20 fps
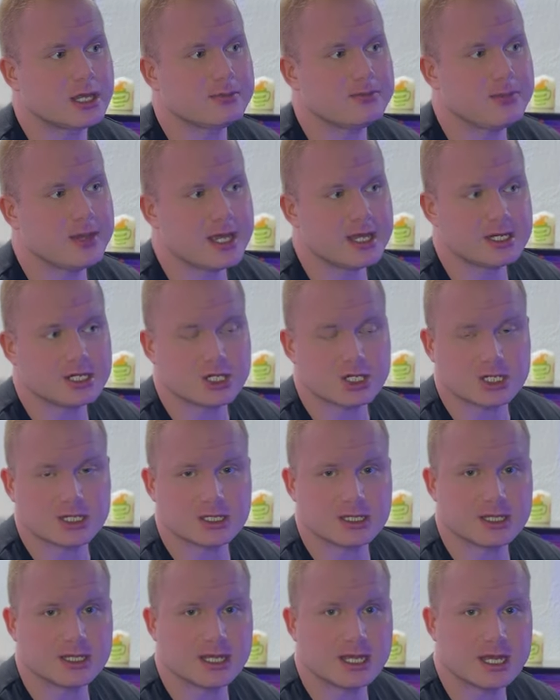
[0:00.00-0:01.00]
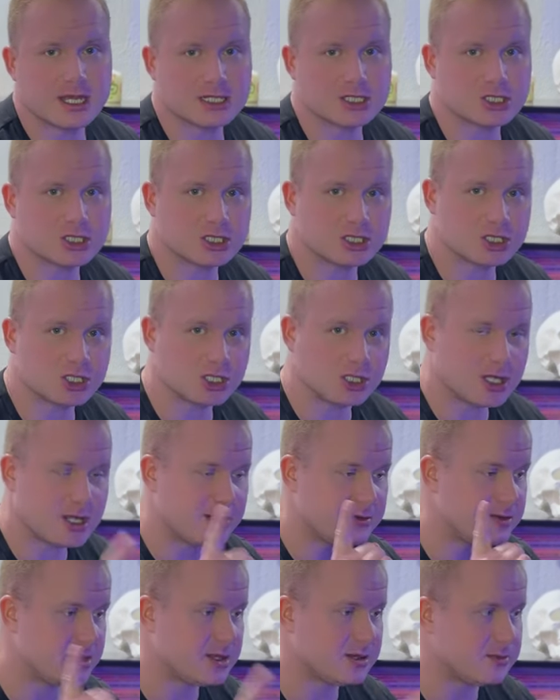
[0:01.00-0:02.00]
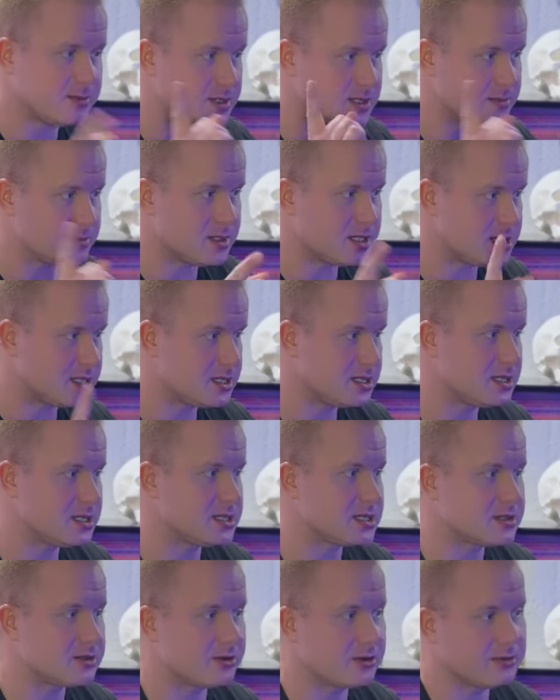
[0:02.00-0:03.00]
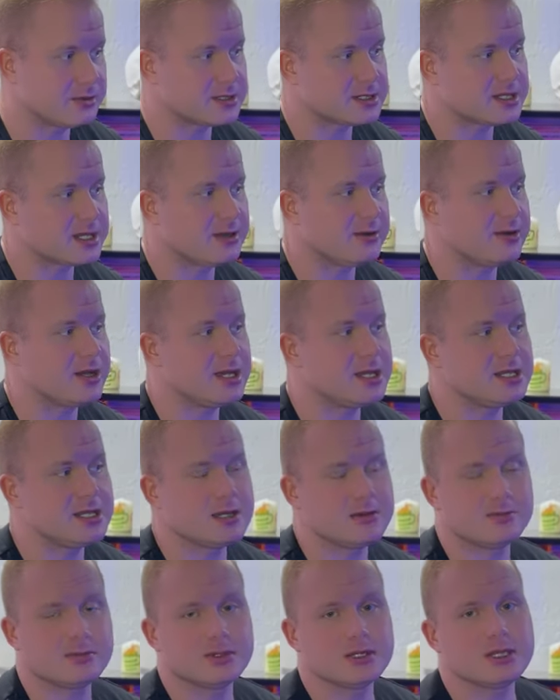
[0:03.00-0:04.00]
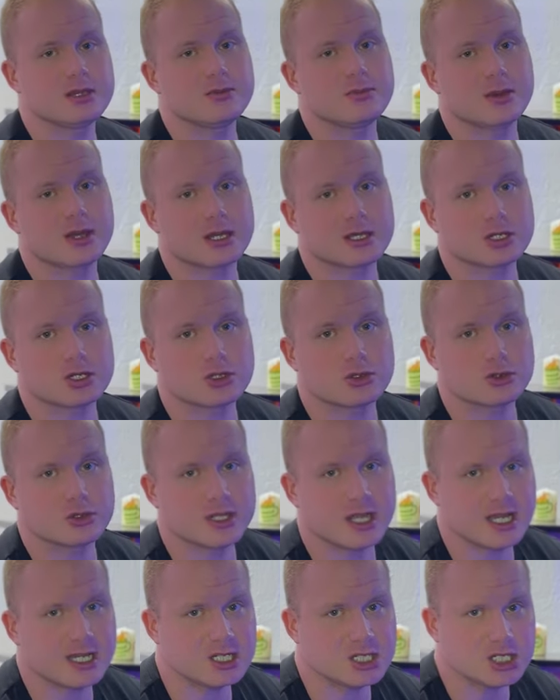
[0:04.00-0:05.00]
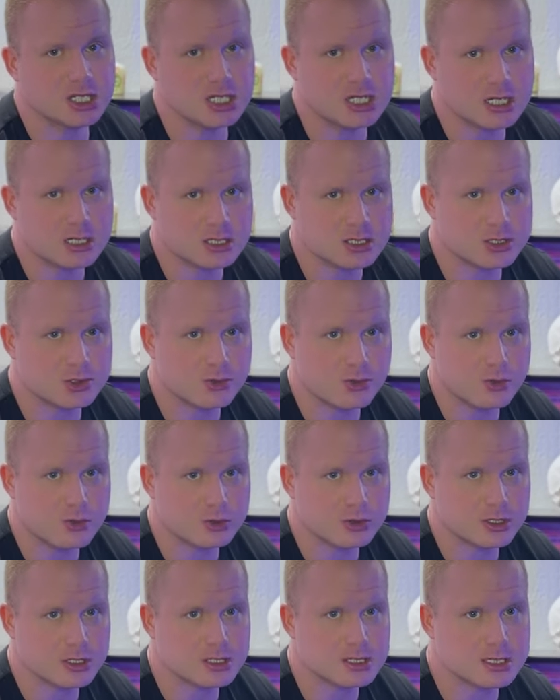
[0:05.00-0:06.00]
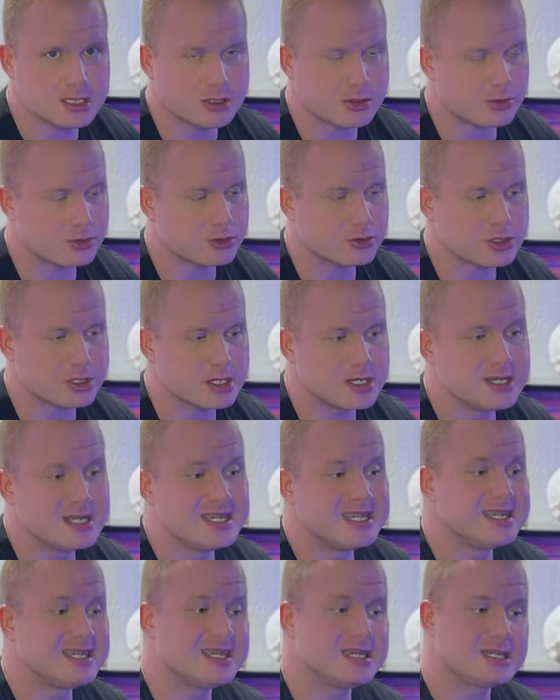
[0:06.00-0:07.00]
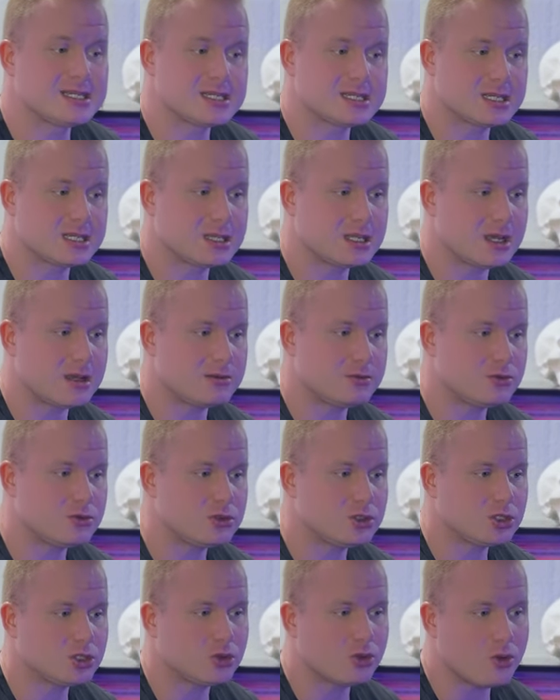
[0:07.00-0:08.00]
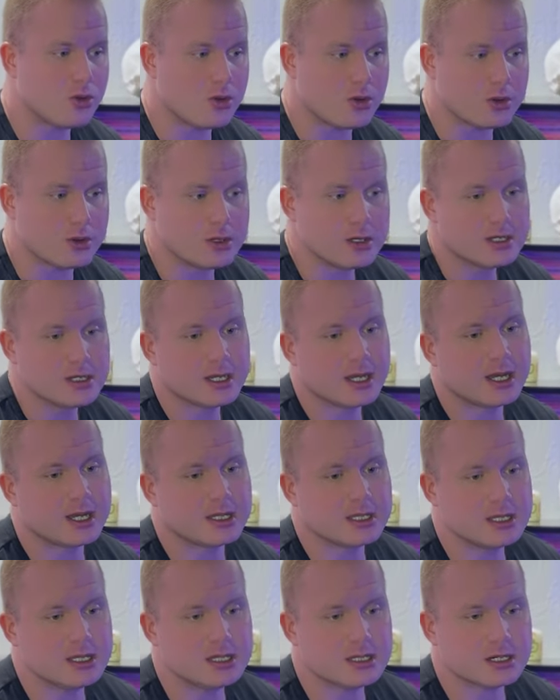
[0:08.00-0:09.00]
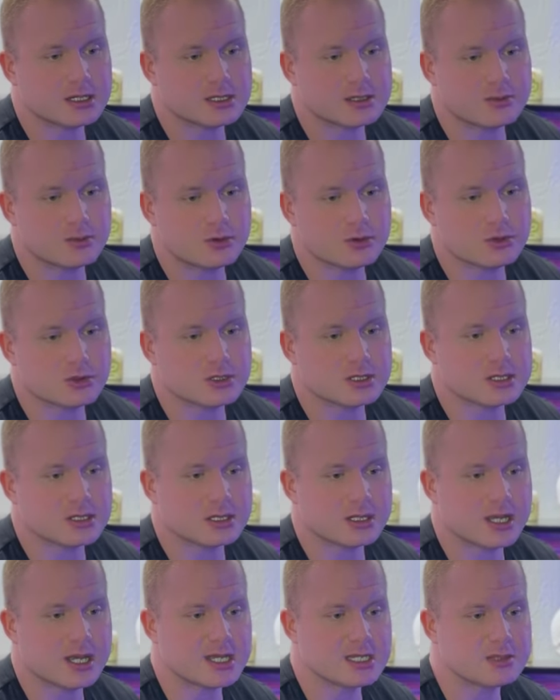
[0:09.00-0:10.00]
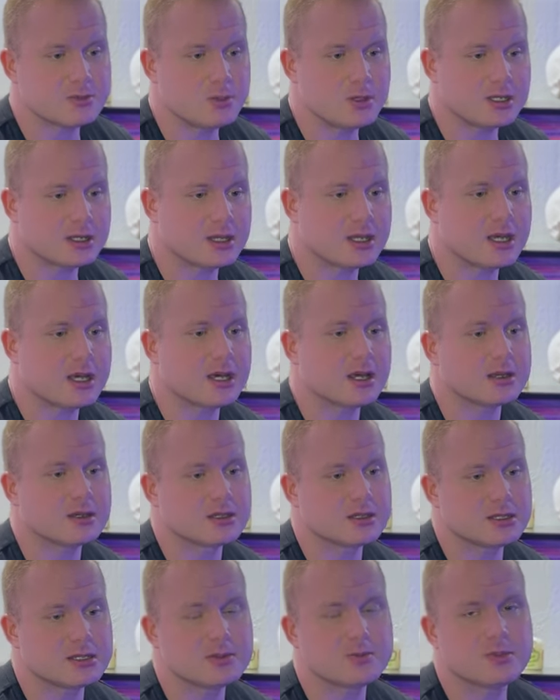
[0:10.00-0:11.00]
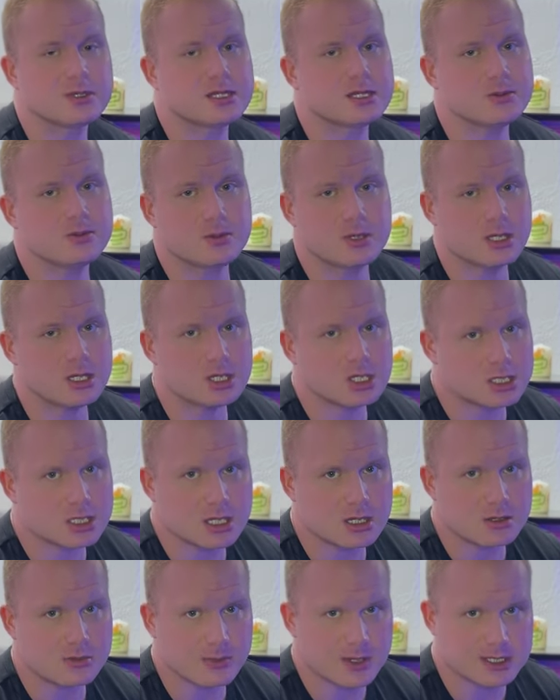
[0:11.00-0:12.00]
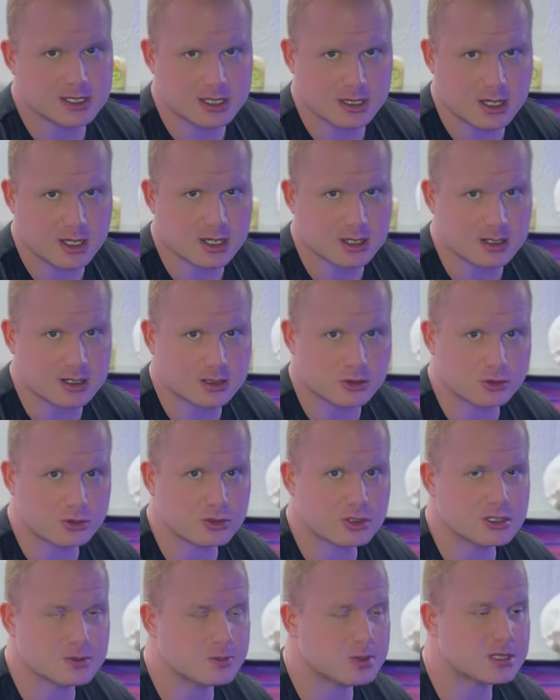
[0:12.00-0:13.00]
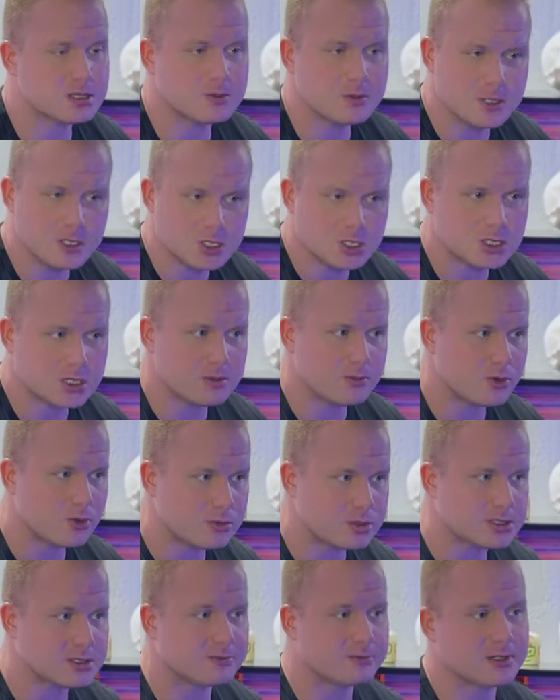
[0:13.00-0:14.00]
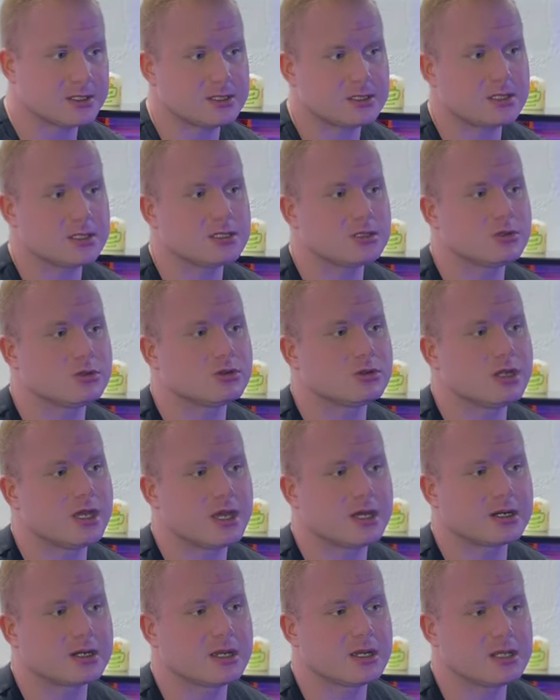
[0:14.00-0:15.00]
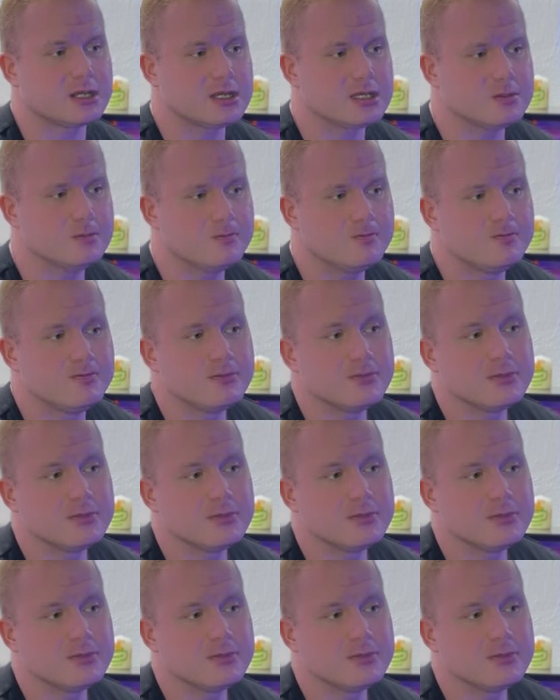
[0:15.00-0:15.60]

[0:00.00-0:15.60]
опять же, даже человек без медицинского образования понимает, что даже инъекционные стероиды из-за того, что они разводятся на спиртах и на специфических маслах, которые специфическим образом воздействуют на организм,